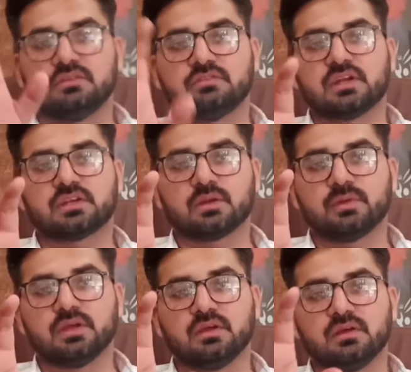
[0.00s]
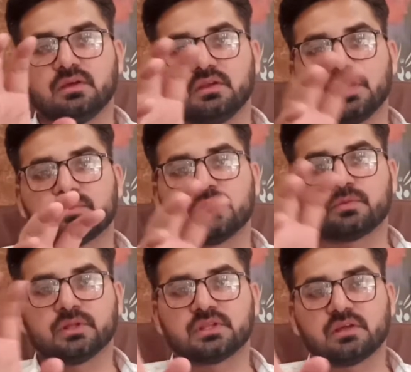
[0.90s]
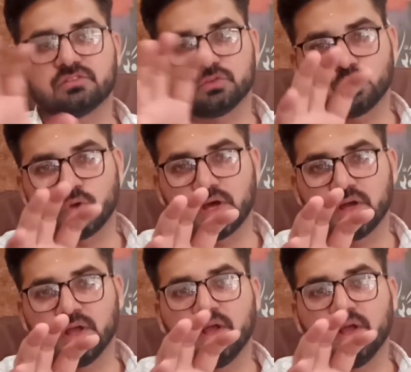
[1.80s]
इस सेक्टर में लगभग पंद्रह से सोलह